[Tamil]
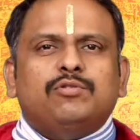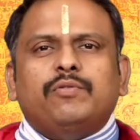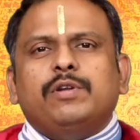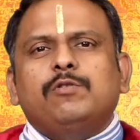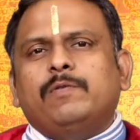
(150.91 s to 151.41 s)

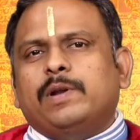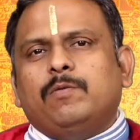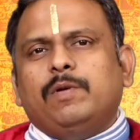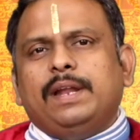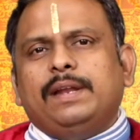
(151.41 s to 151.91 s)
தொந்தரவு
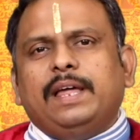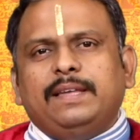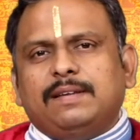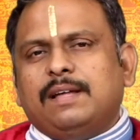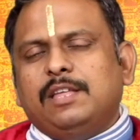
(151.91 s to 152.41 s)
வரக்கூடிய நிலை
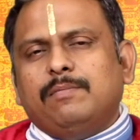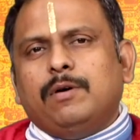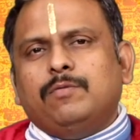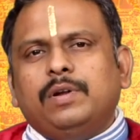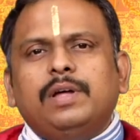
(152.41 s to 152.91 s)

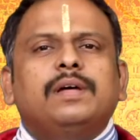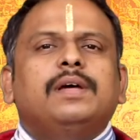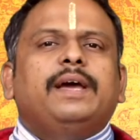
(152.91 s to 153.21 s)
சாத்தியமாக உண்டு